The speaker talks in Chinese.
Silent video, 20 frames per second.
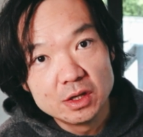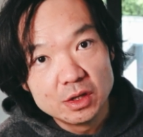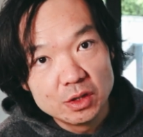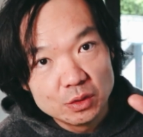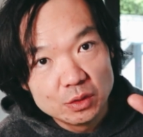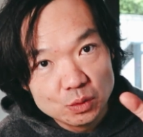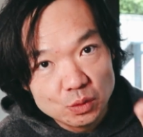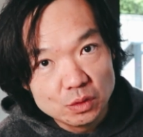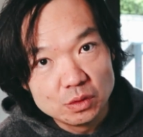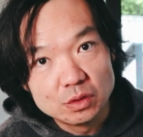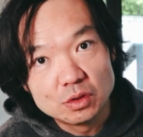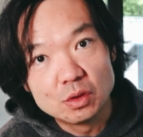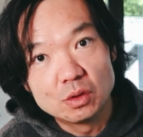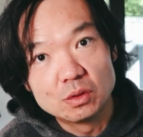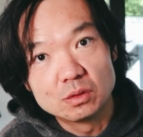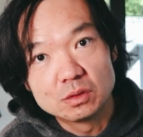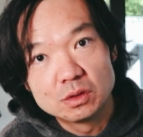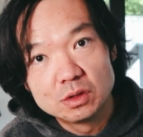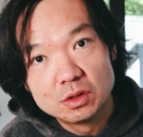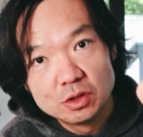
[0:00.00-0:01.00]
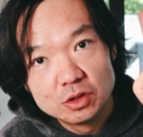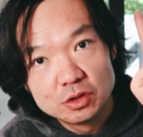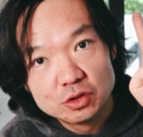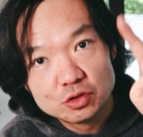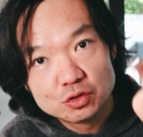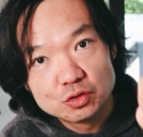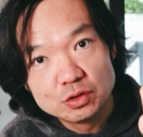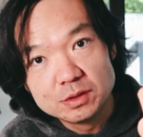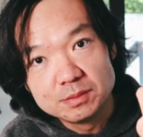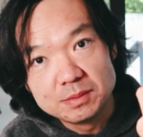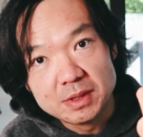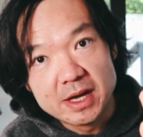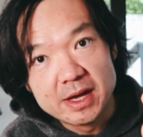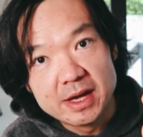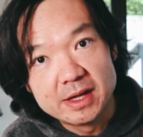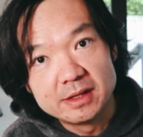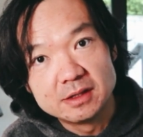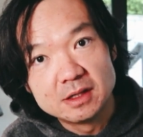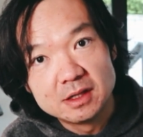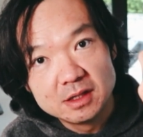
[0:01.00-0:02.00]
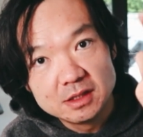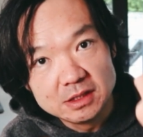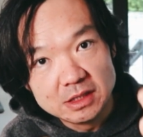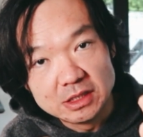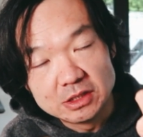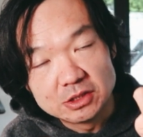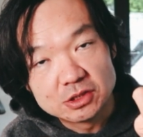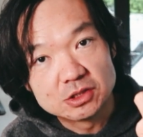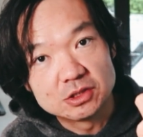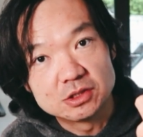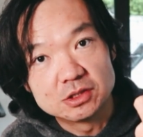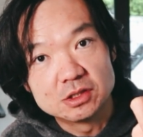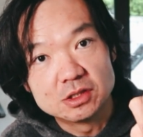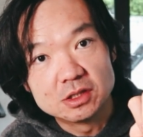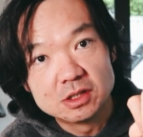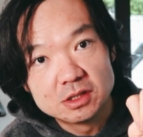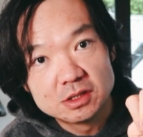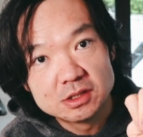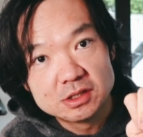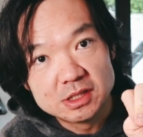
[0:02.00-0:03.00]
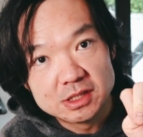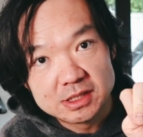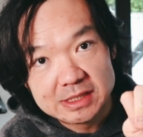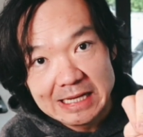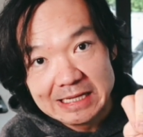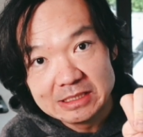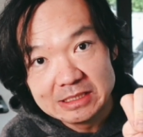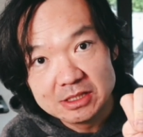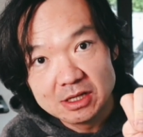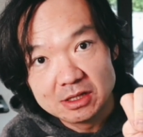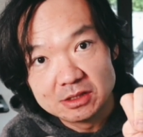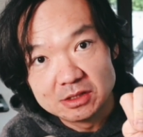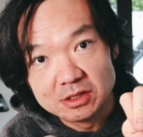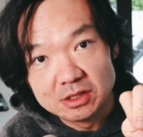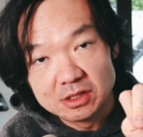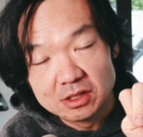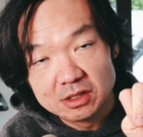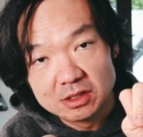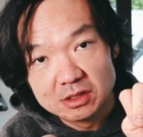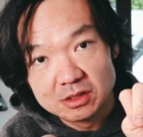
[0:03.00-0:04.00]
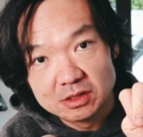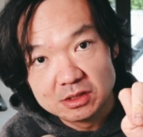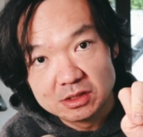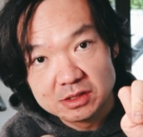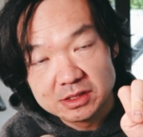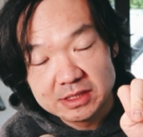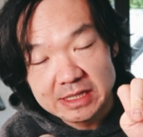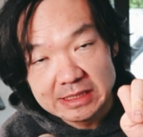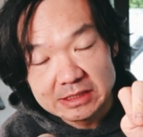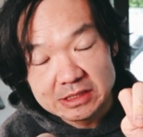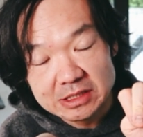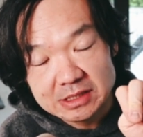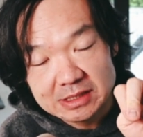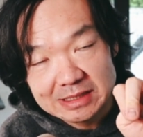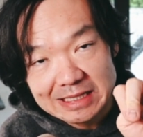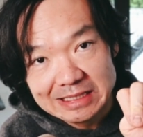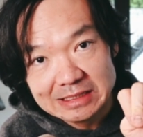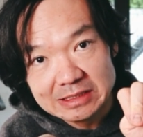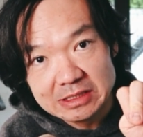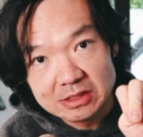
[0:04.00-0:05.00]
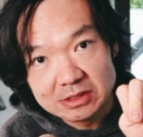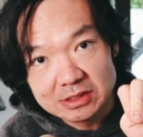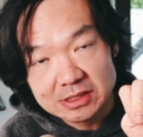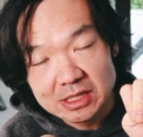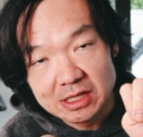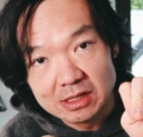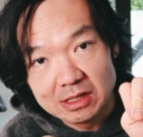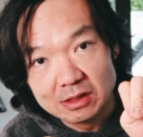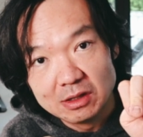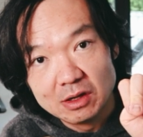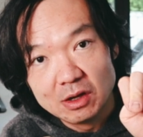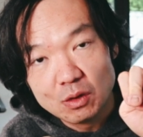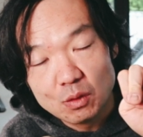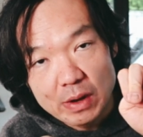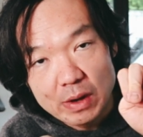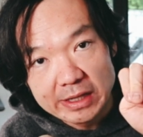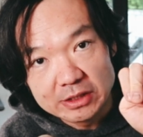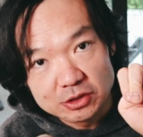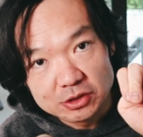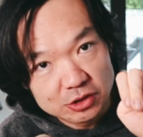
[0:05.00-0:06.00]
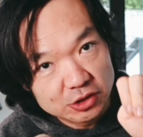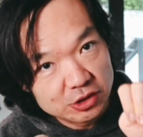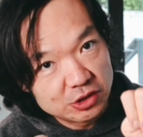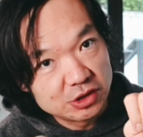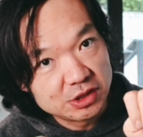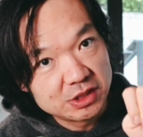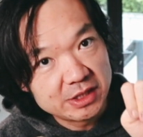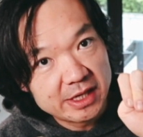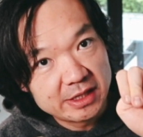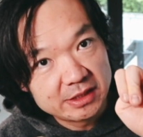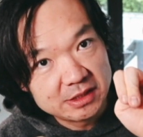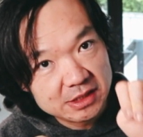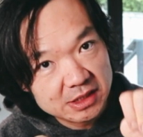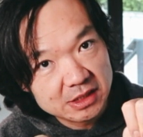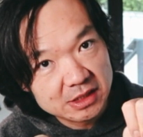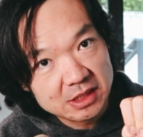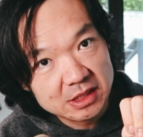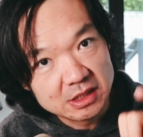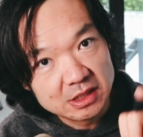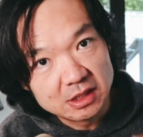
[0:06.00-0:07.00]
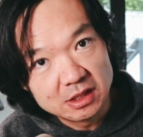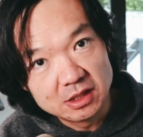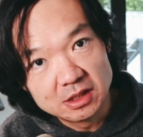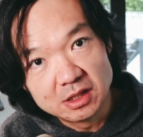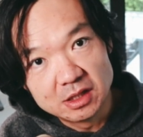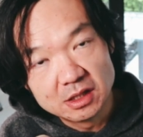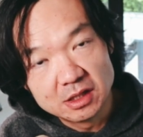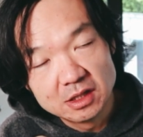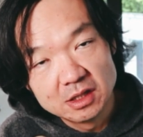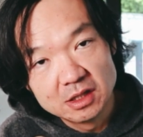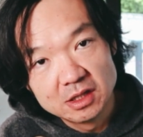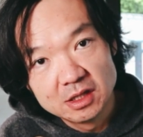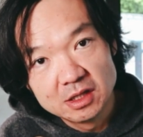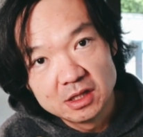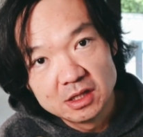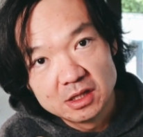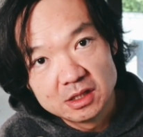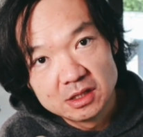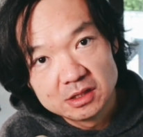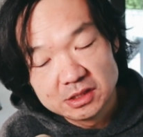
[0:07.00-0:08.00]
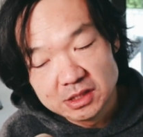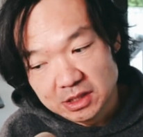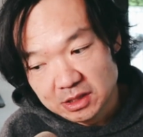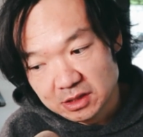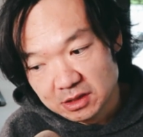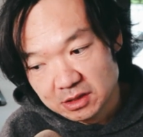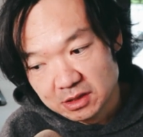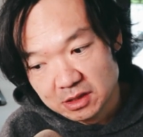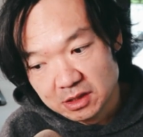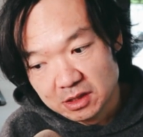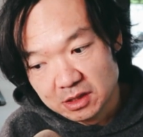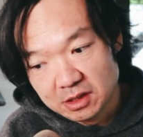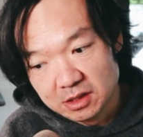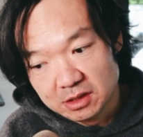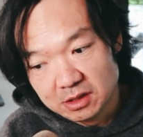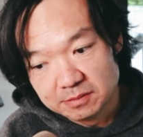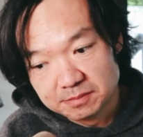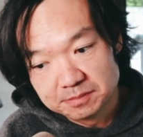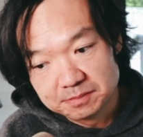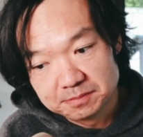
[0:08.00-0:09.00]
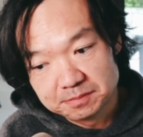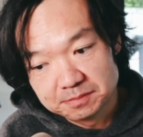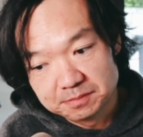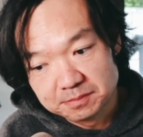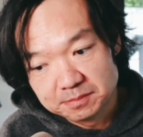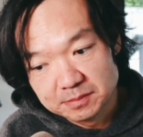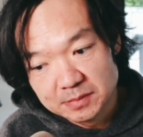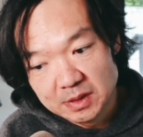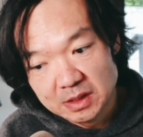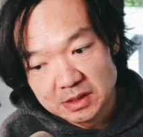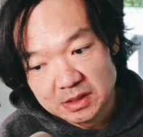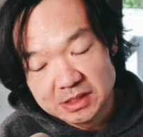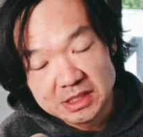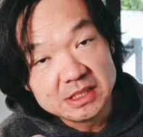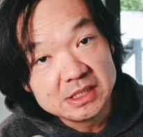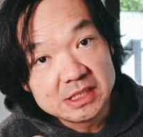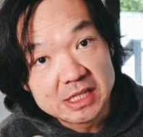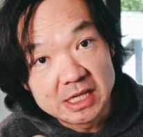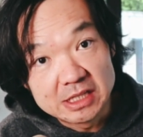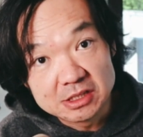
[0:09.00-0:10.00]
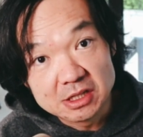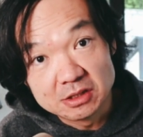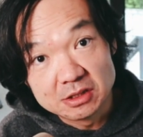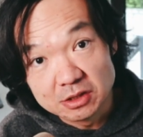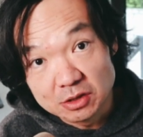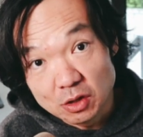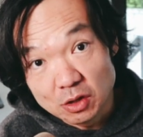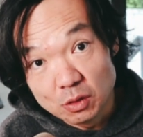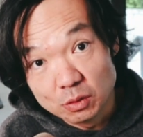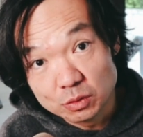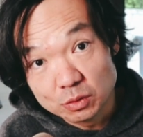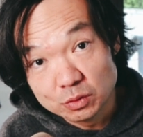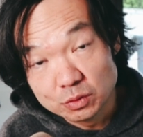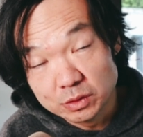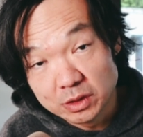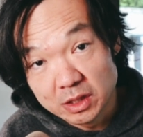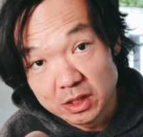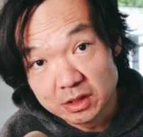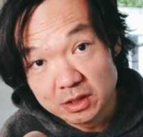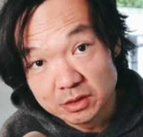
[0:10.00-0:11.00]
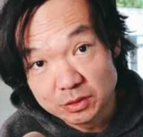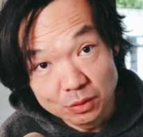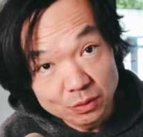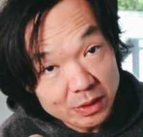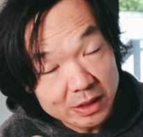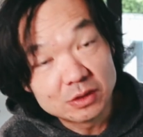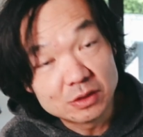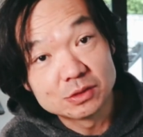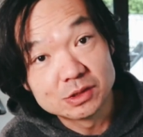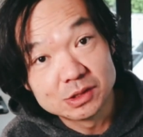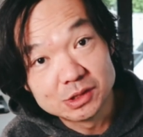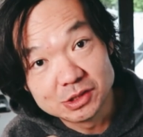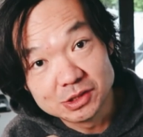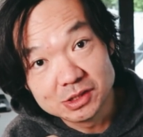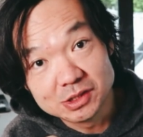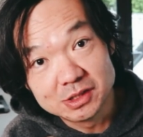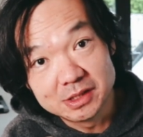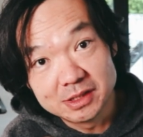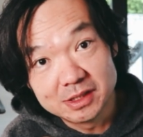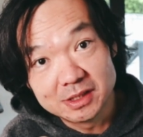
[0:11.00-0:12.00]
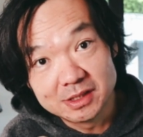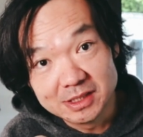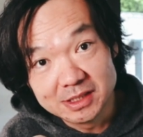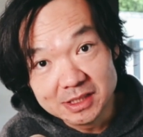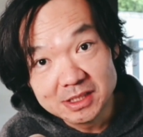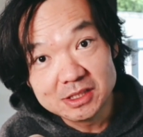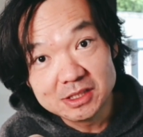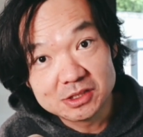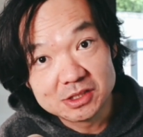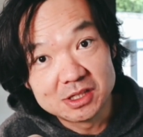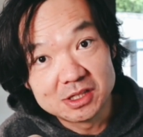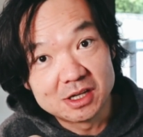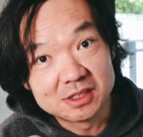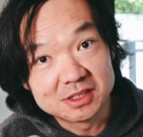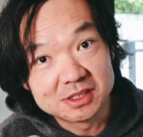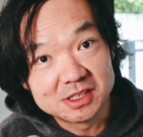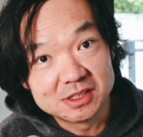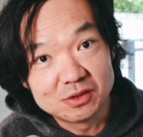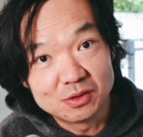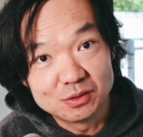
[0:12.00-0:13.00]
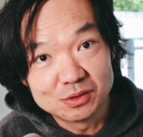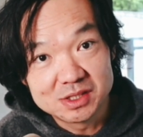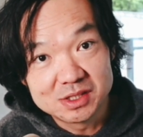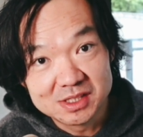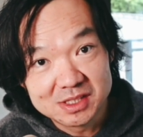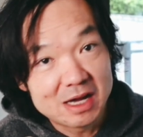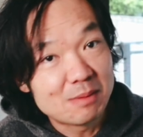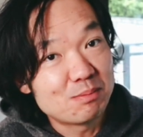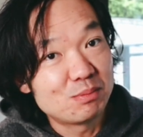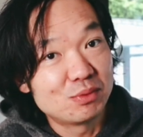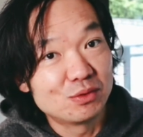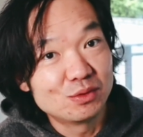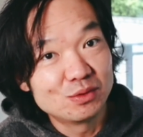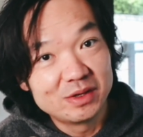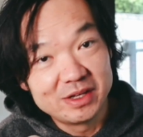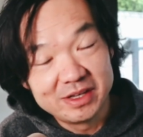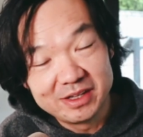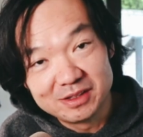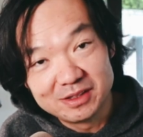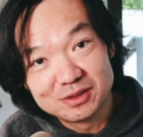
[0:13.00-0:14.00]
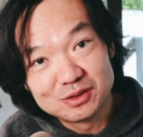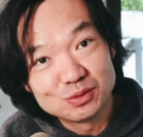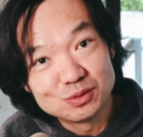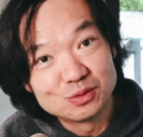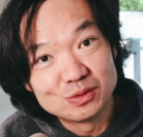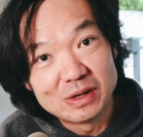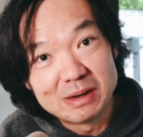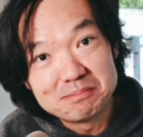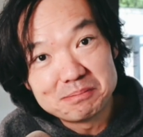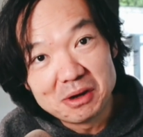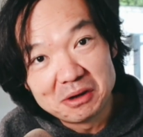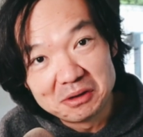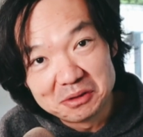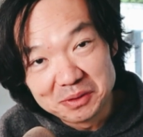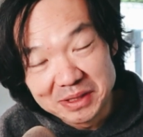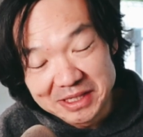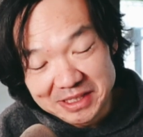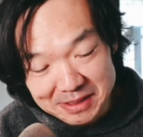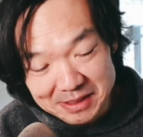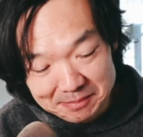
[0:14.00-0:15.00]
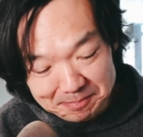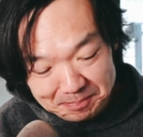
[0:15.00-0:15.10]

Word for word: 运动、睡眠、饮食这三项的，在这三项上花的时间、精力和这个。金钱上的投入呢，永远都是值得的，一定是良性投资，它不会突然暴雷的。